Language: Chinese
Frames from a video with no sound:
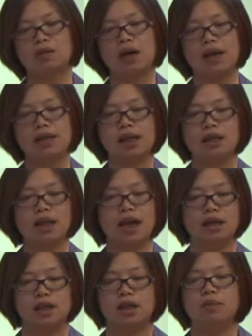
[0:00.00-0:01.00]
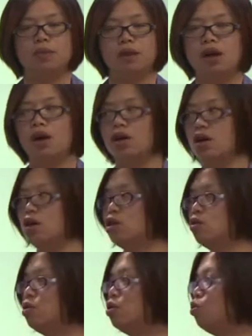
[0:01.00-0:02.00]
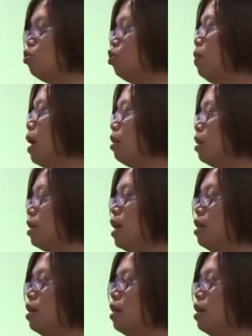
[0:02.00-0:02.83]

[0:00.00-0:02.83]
啊这样的两期比较和收支储蓄表的这样的